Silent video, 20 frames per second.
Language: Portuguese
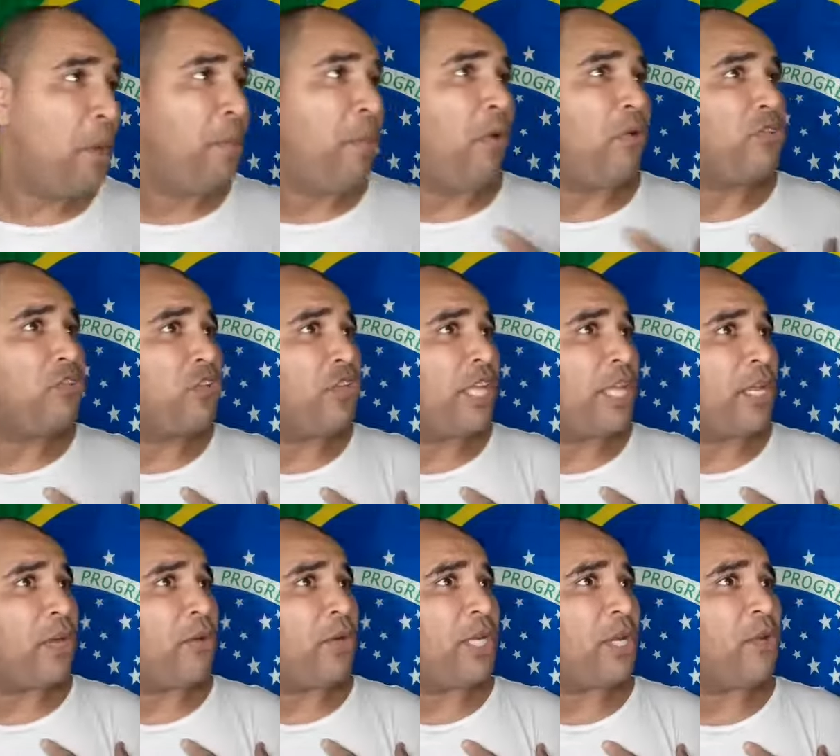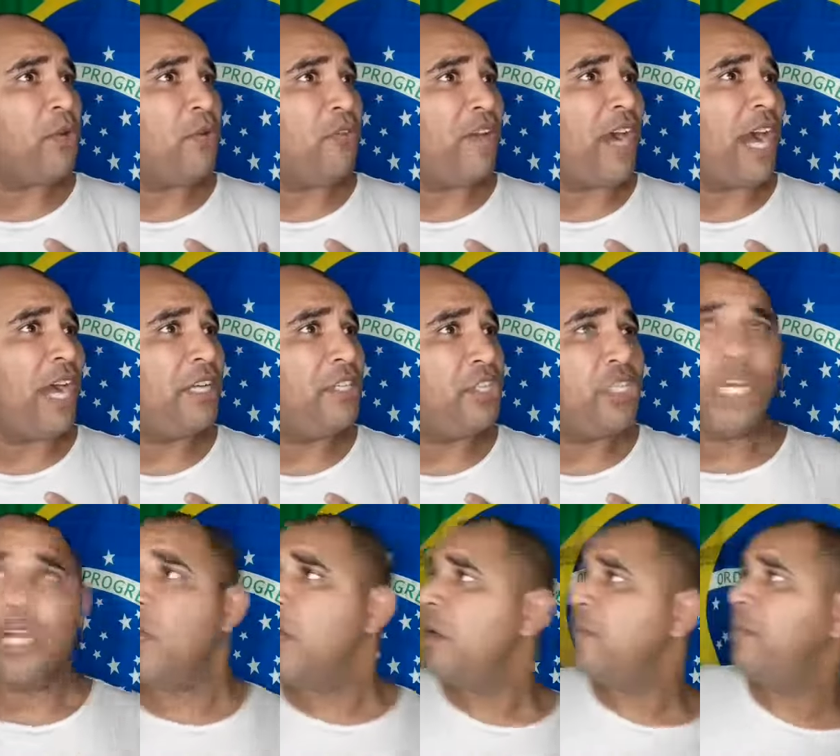Bolsonaro agora é
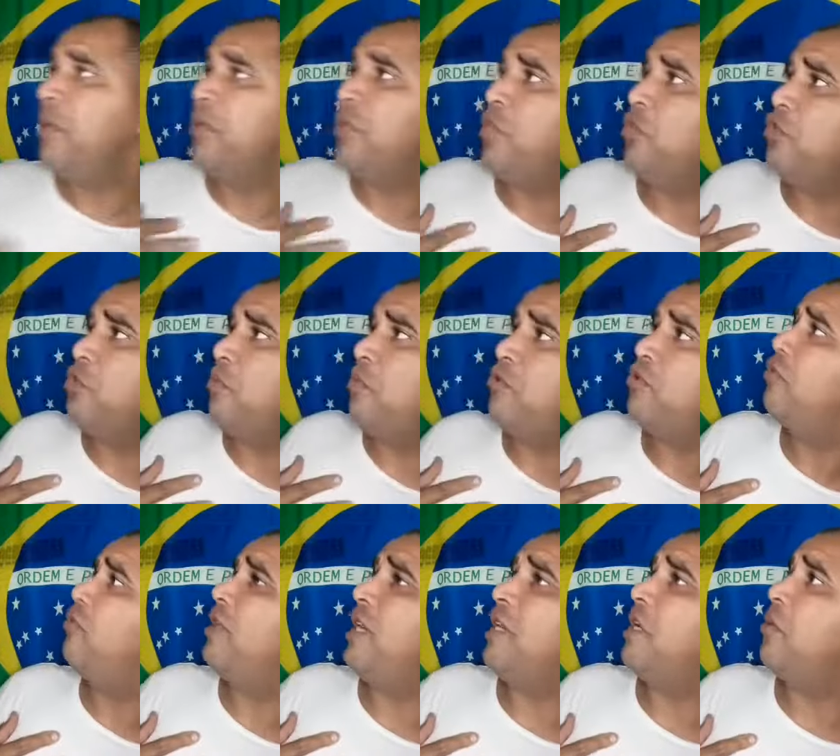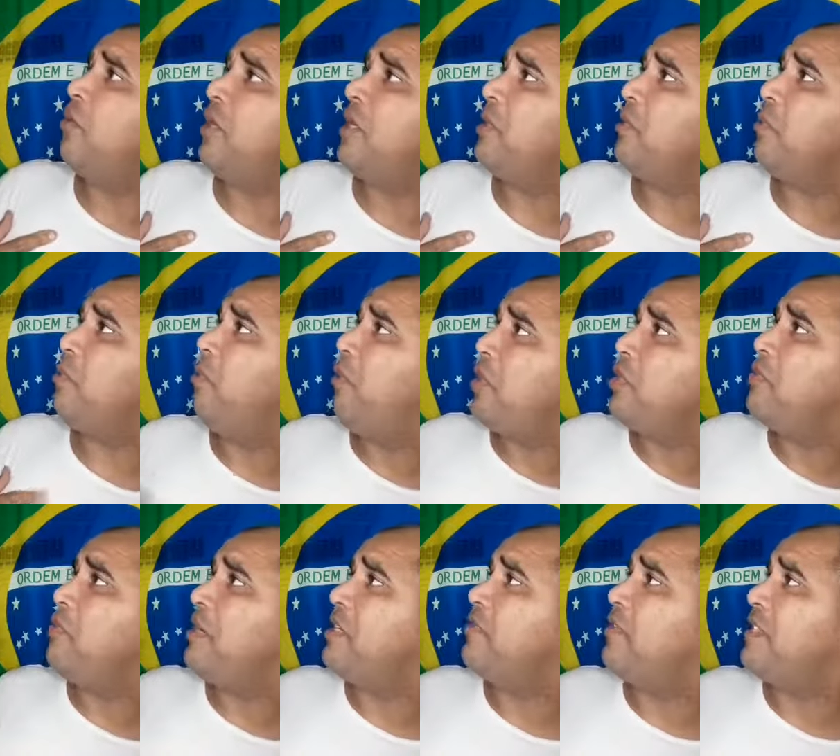covarde? Meu Deus, Bolsonaro agora não
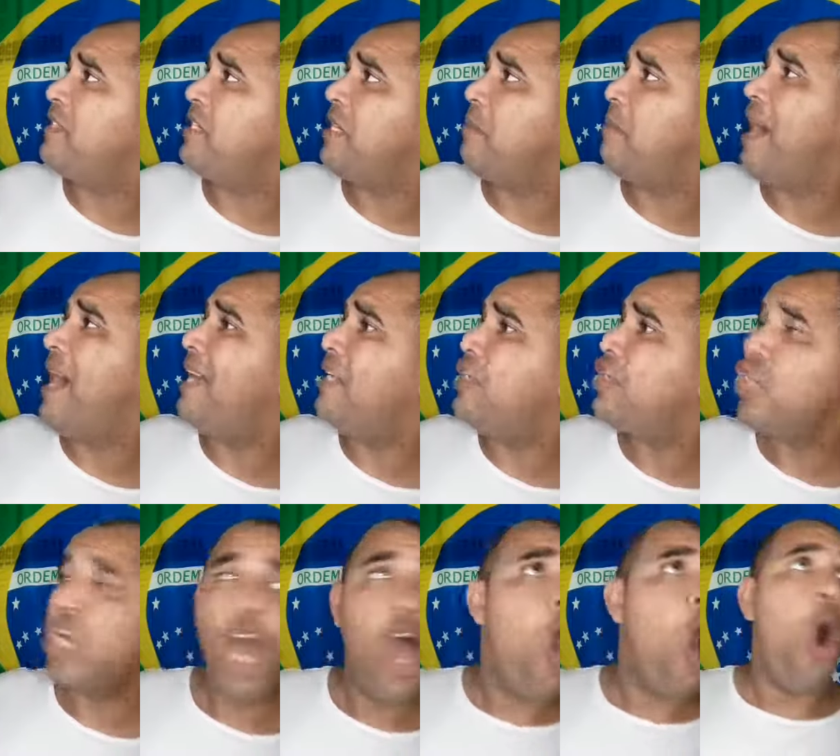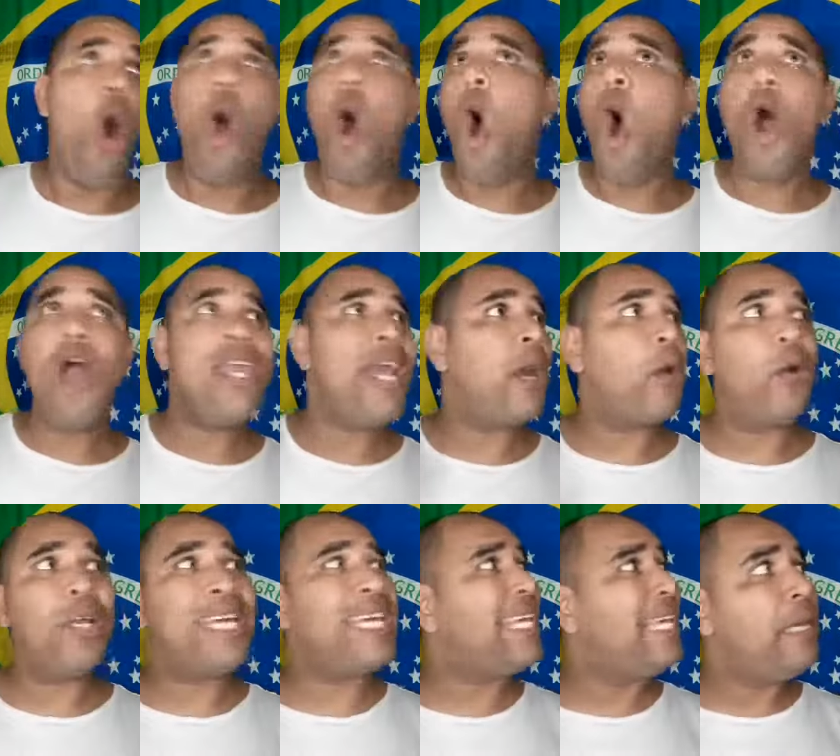pode mais fazer debate. Oh, e
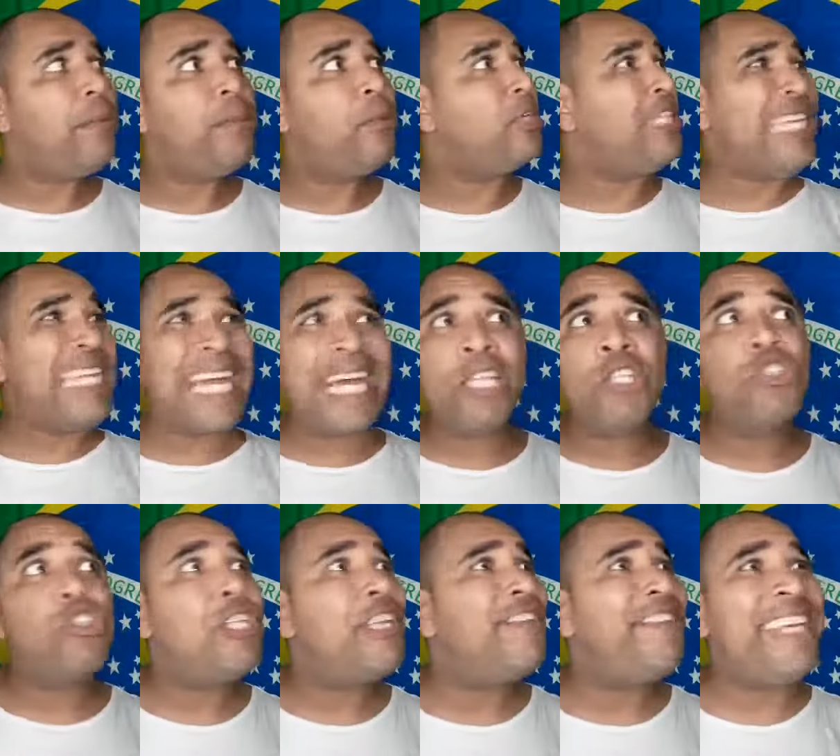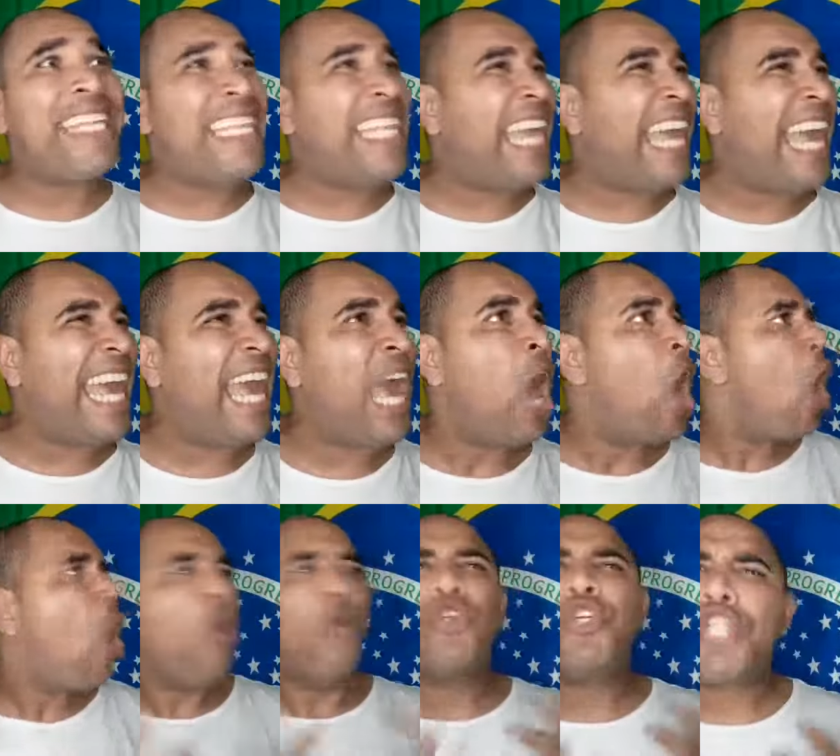agora quem poderá nos defender?
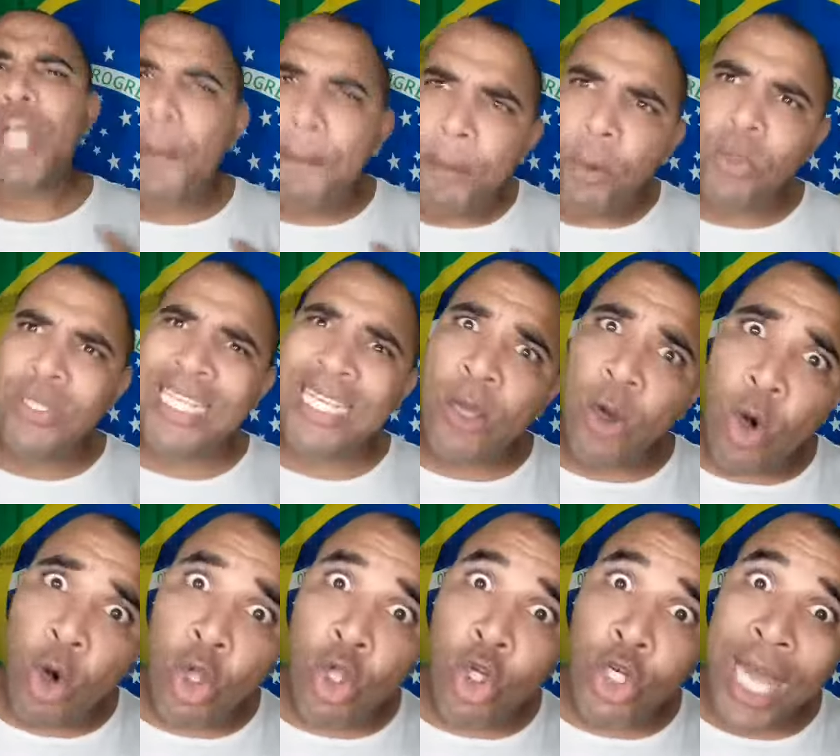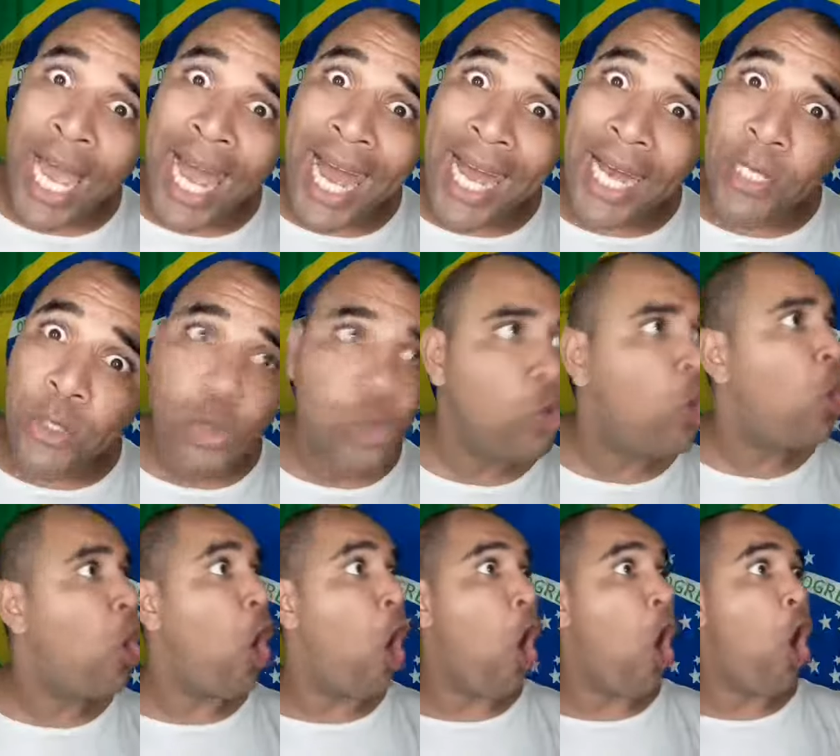O Chapolin Colorado?
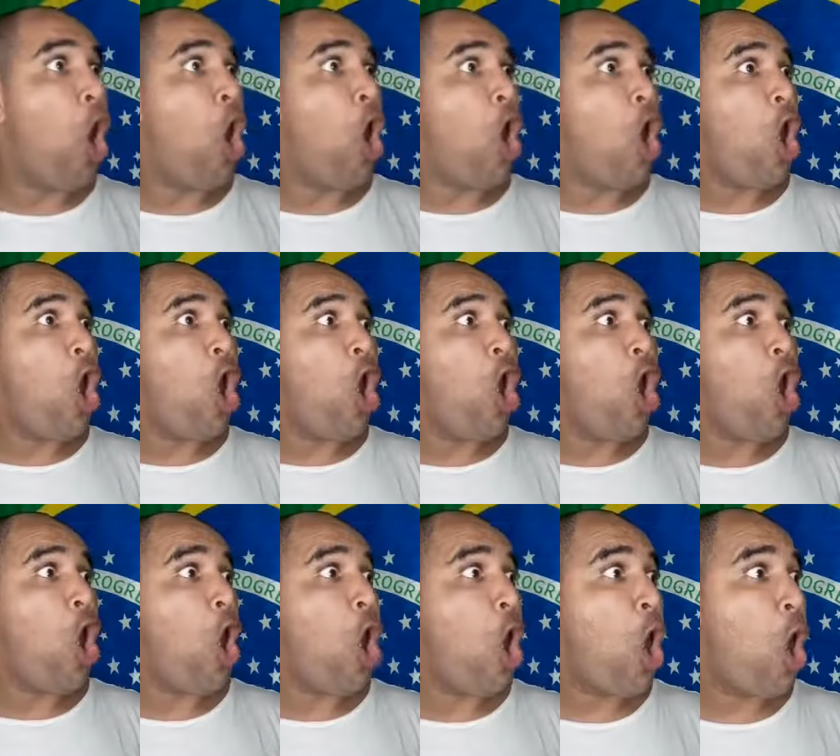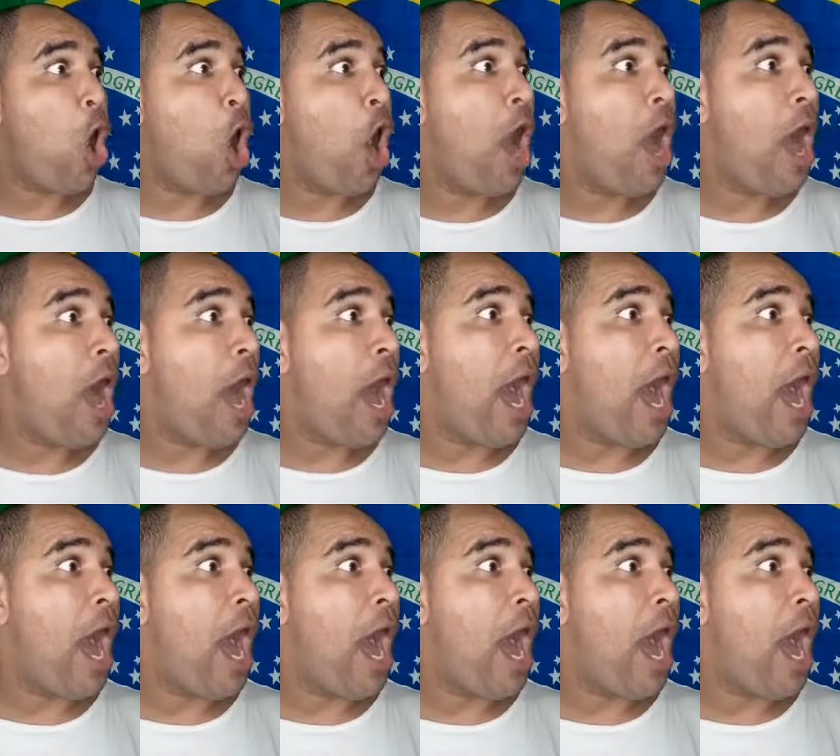Oh!